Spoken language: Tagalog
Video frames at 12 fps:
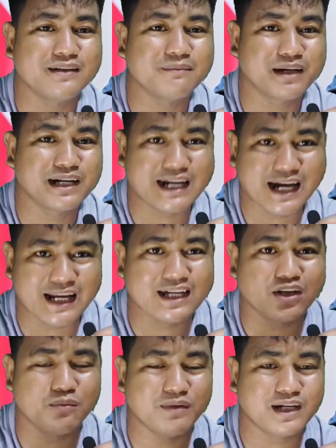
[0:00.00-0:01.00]
Mag-rally
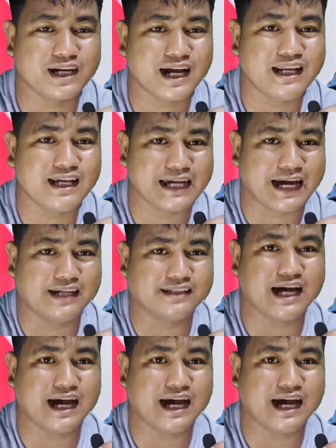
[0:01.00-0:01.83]
kayo mag-rally kahit